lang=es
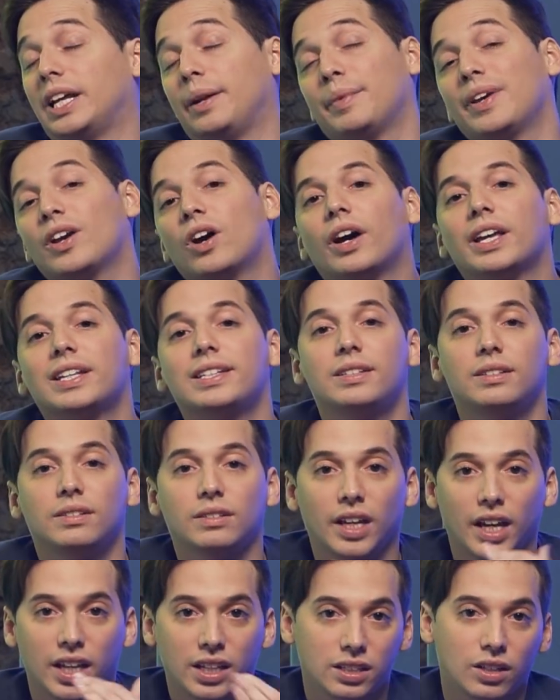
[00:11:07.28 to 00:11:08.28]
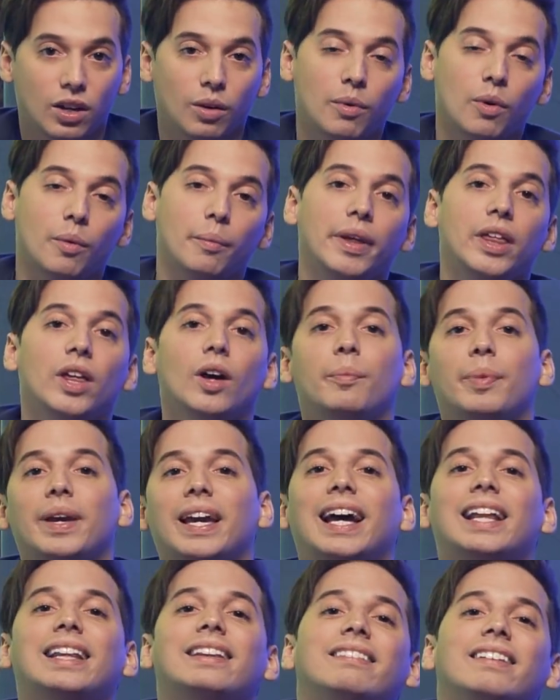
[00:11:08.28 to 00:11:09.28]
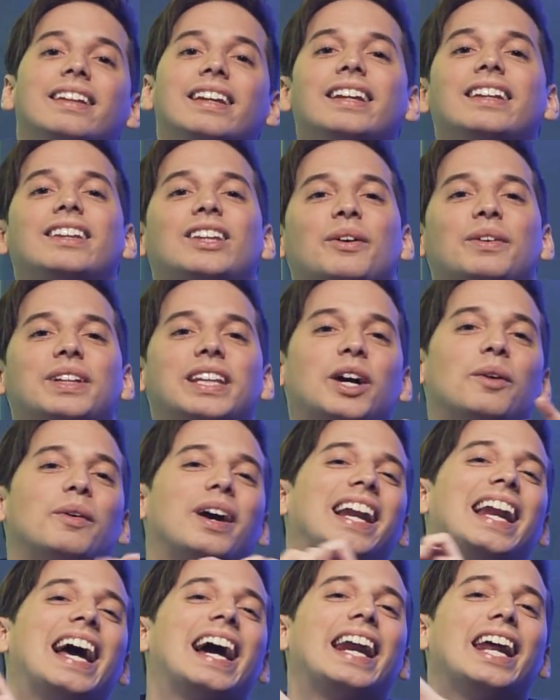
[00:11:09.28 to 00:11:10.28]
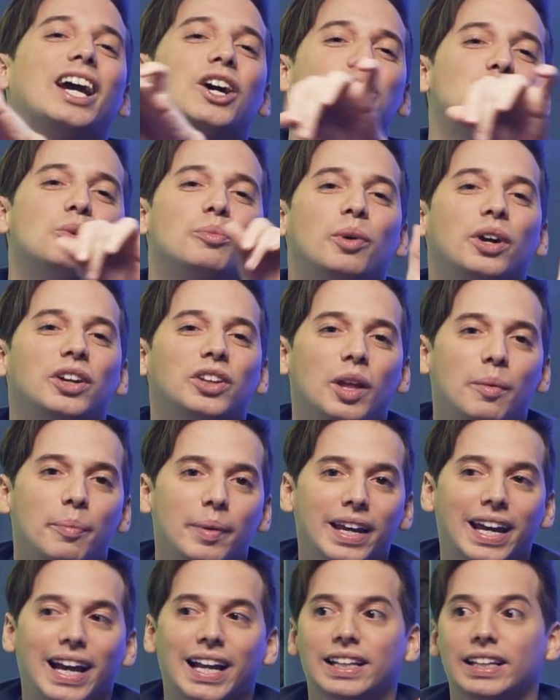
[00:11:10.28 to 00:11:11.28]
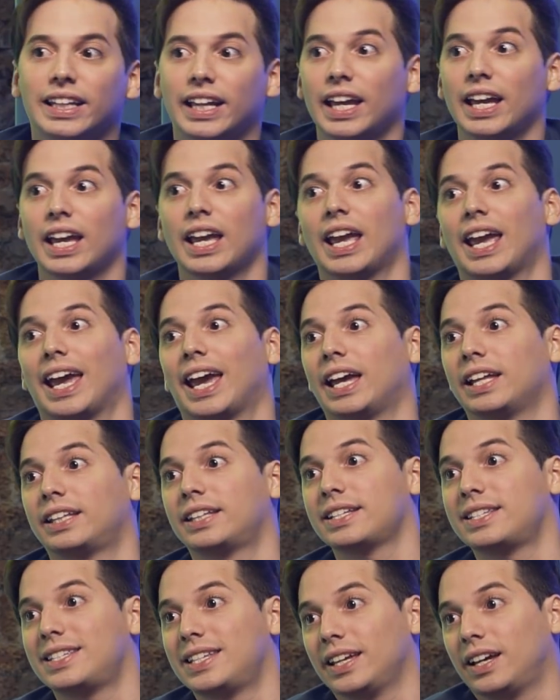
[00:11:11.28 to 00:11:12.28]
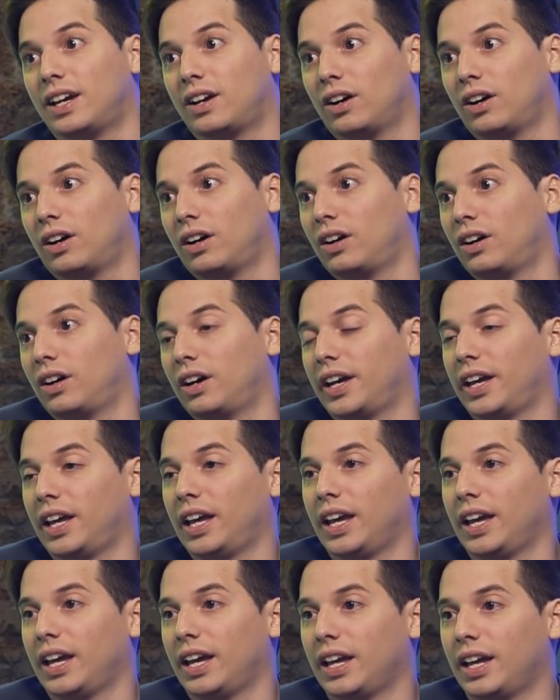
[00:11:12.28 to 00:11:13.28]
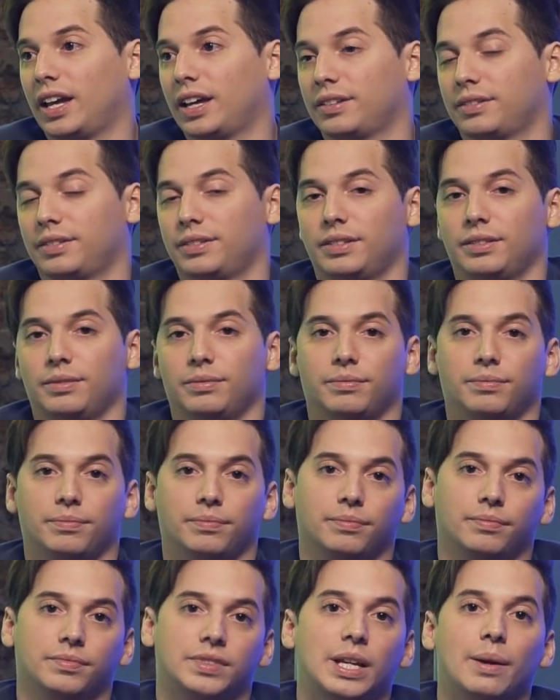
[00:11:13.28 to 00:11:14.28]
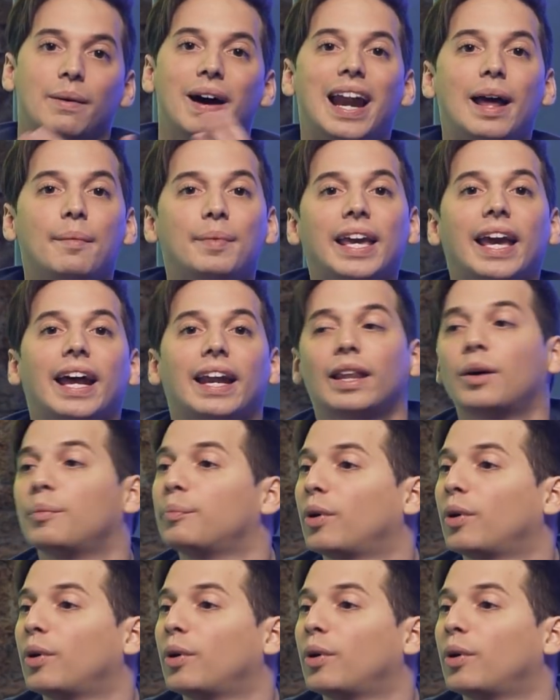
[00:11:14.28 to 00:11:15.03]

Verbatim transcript: Si el mío es, es, como medio picantito, viste, como que le agrego yo un poquito de picante, este chico eh, se va a la mierda